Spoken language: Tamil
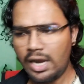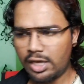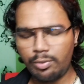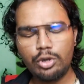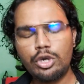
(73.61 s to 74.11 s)

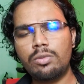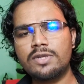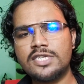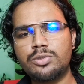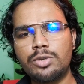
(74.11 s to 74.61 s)
நீங்கள் போய்
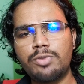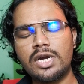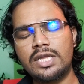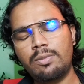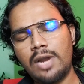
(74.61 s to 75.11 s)
யூடியூப்பில் சர்ச் பண்ணி
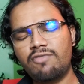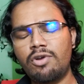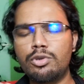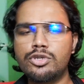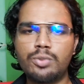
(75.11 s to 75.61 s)
பாருங்கள் அந்த
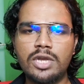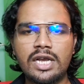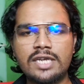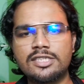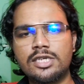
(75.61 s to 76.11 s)
பிளாட்ஃபார்ம் யூஸ் பண்ணி
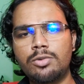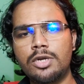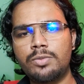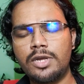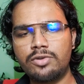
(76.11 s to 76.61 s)

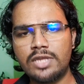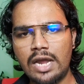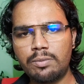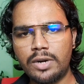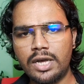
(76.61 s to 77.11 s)
எக்கச்சக்கமான பேர் வந்து
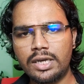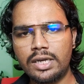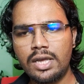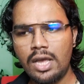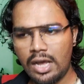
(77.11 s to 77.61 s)
ஏர்ன் பண்ணாங்க
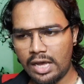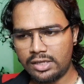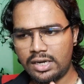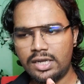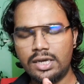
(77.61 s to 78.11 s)

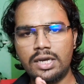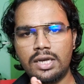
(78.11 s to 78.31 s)
அதுக்கான